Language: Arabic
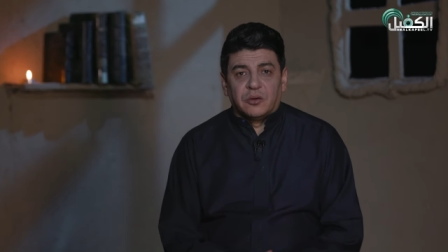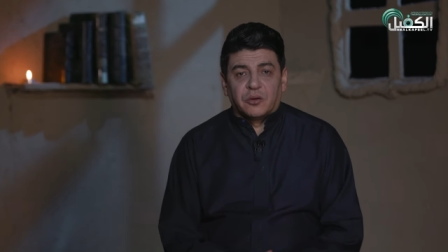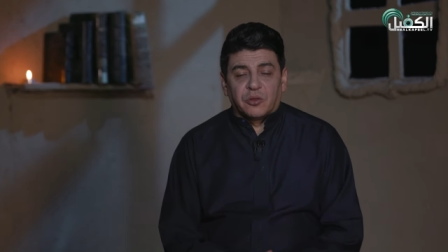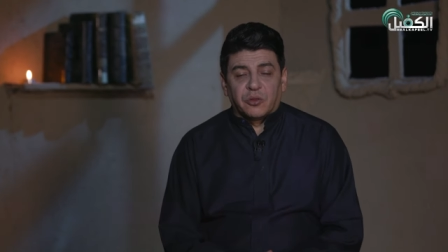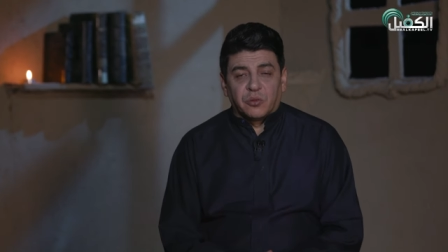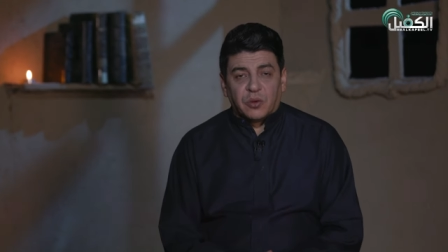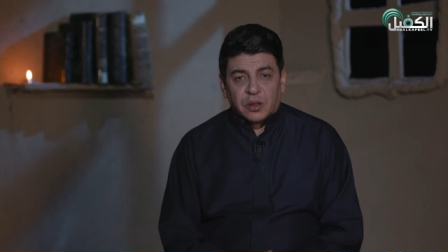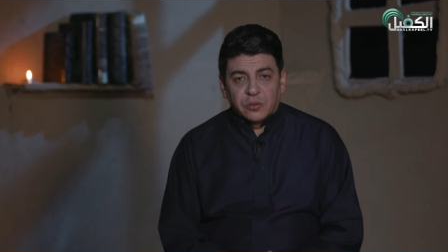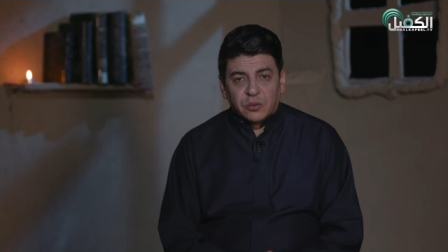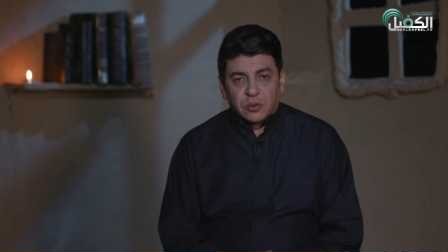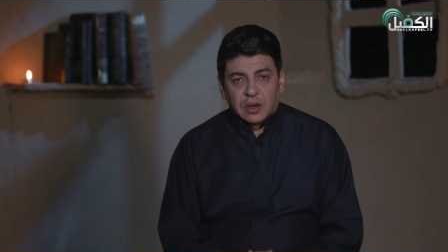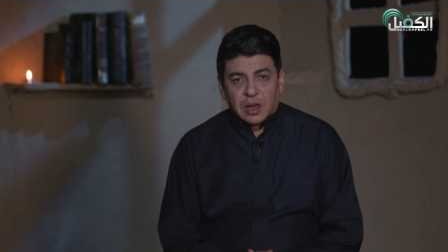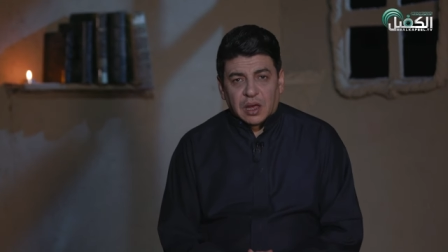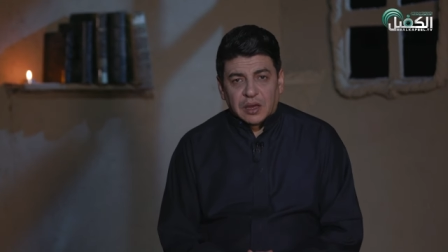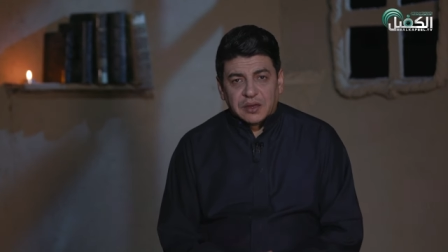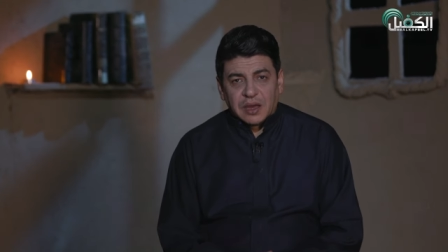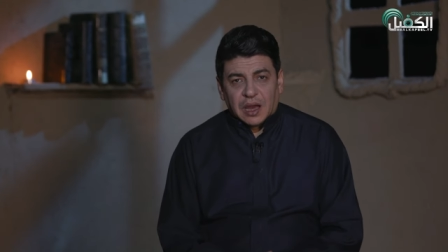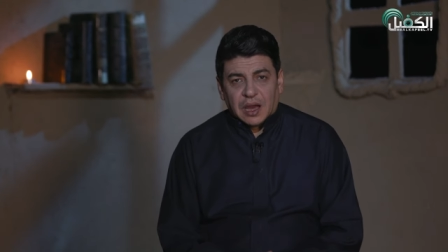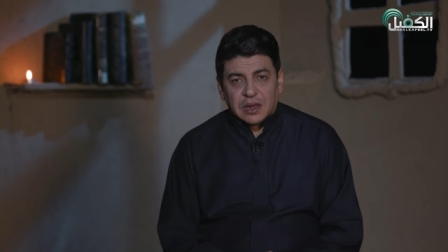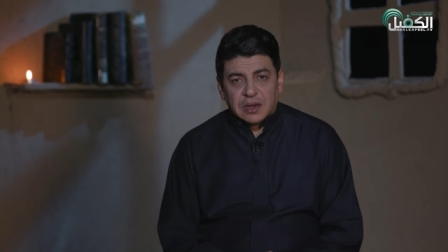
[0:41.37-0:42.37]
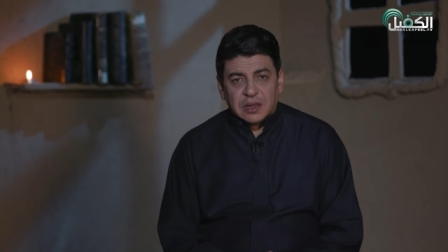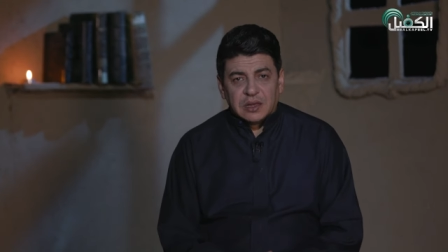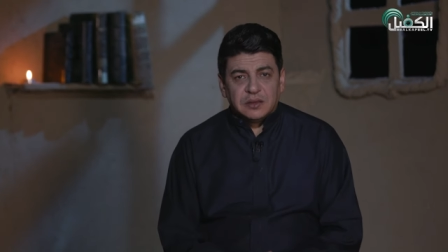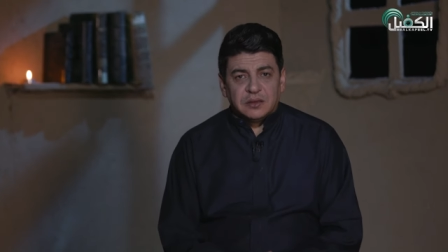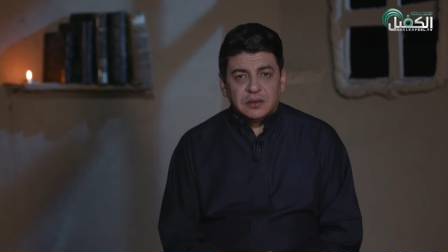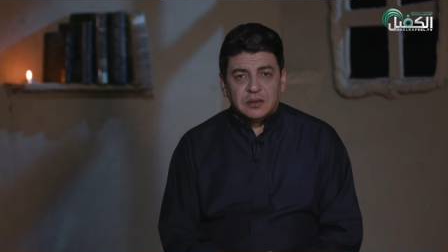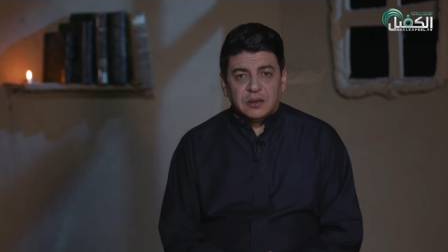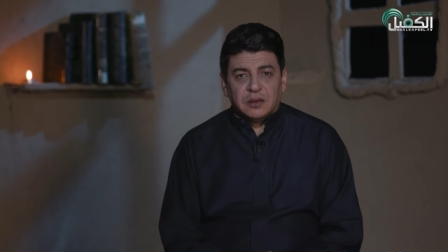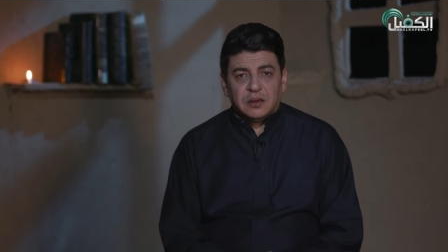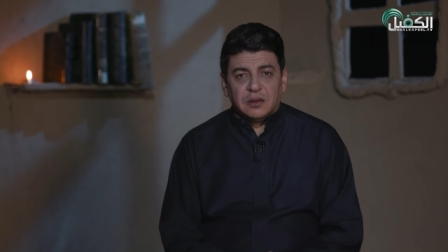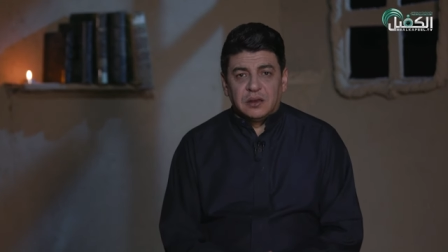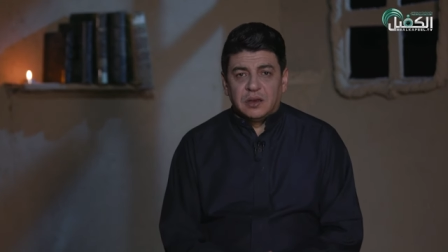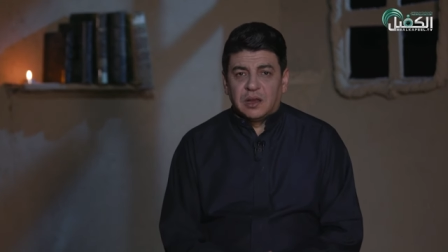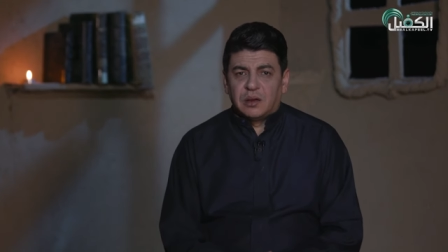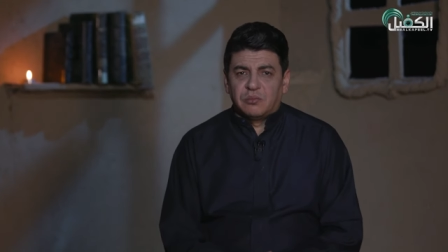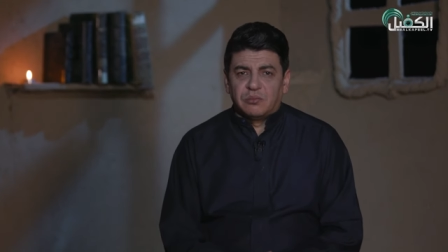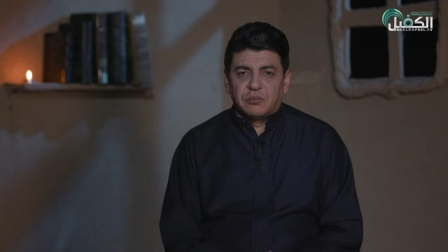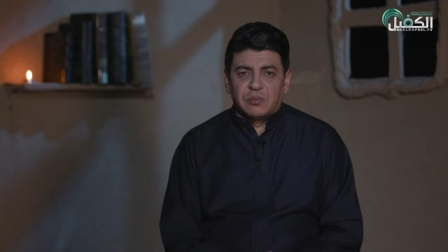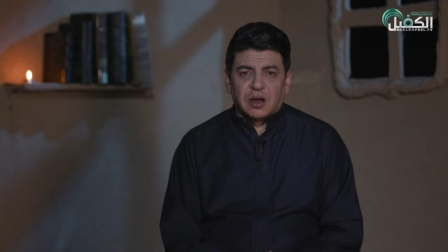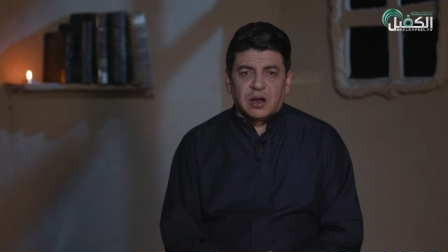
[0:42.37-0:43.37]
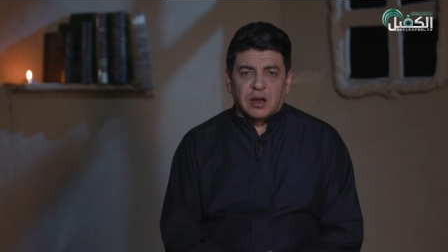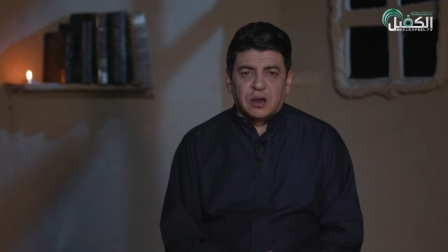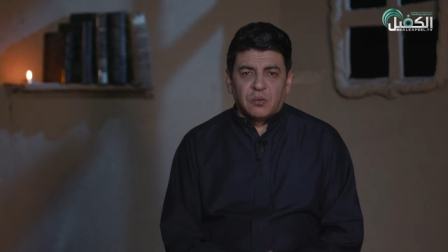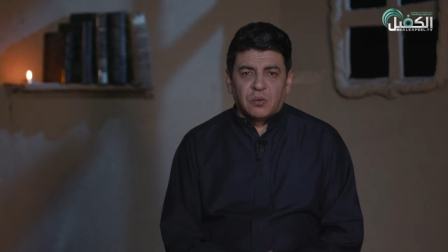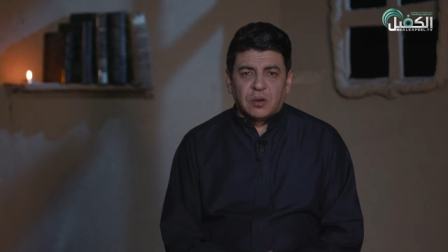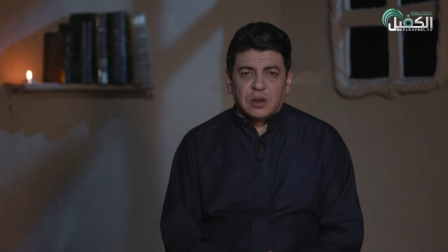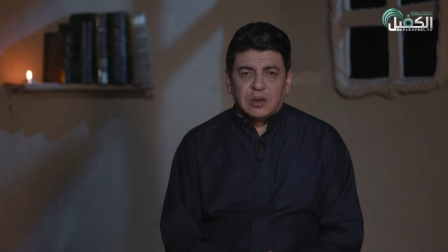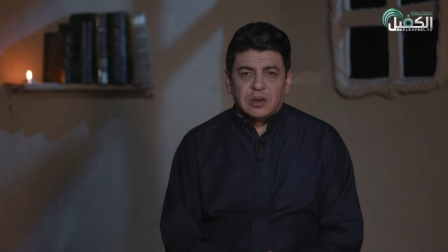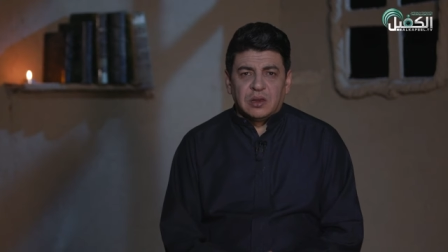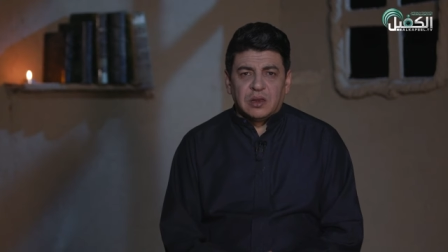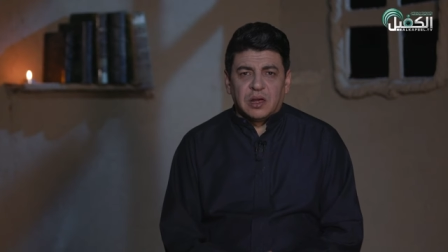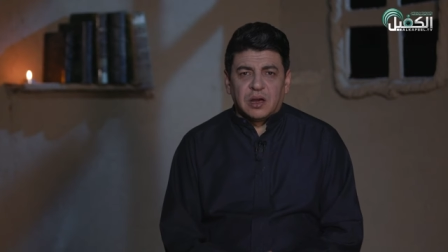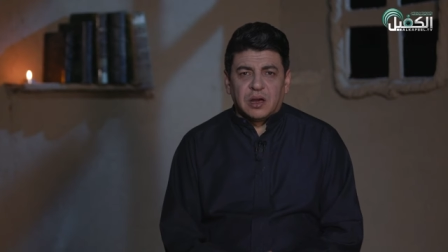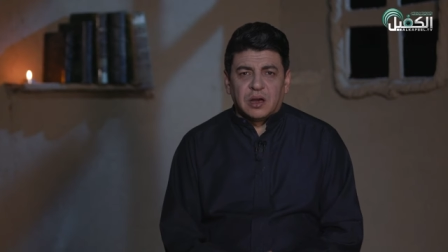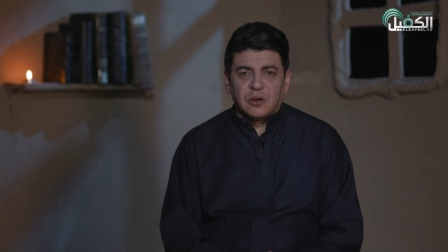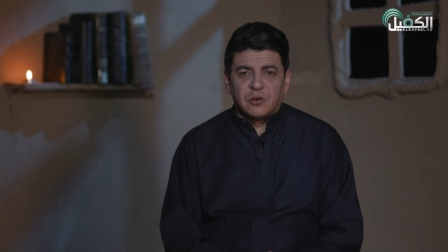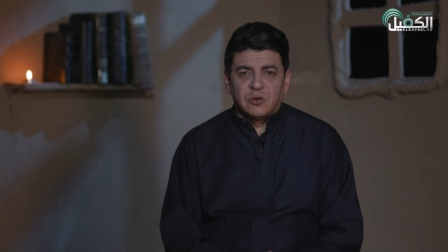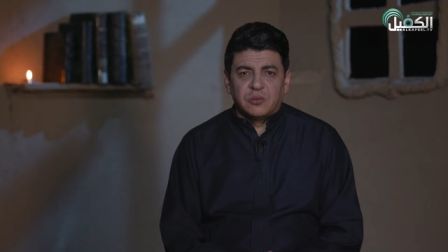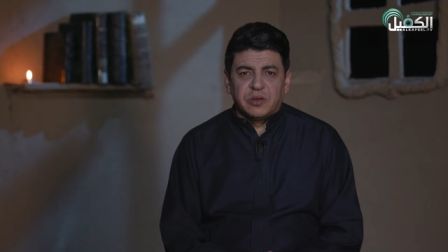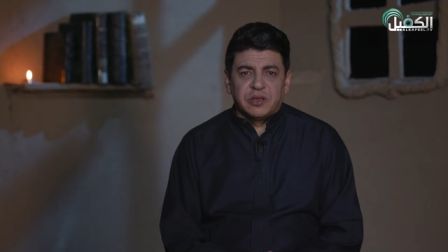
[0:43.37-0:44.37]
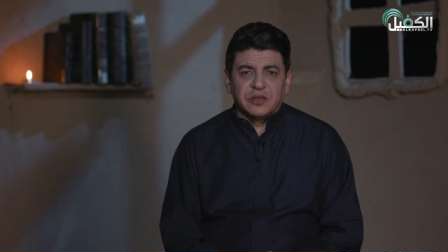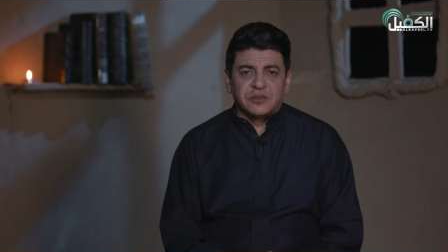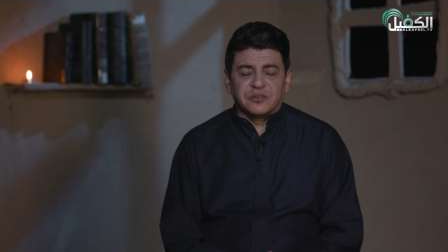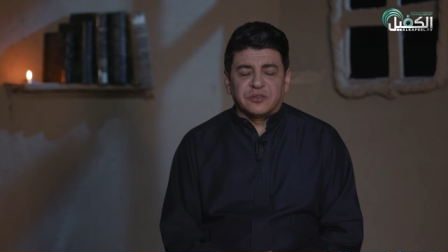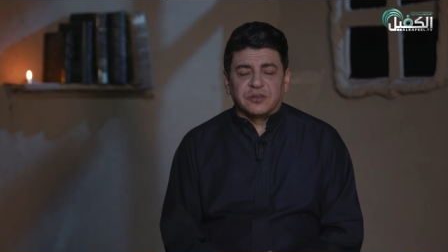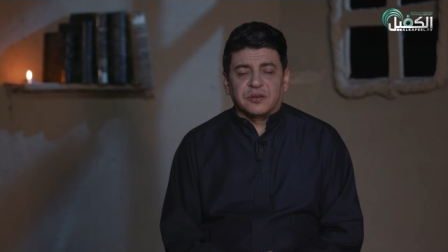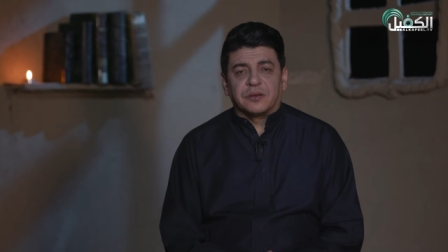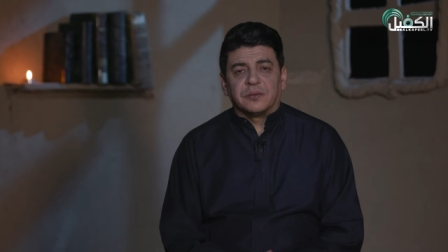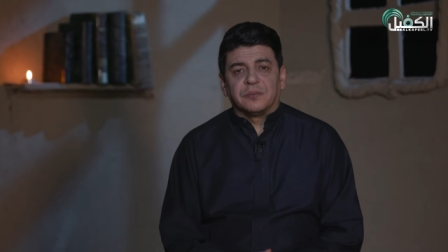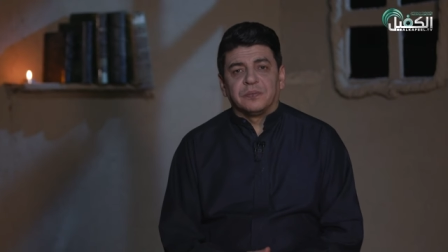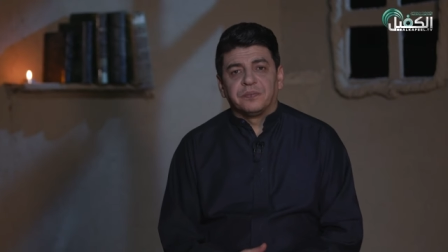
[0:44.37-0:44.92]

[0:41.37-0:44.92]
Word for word: رضوان الله عليه لما ولاه مصر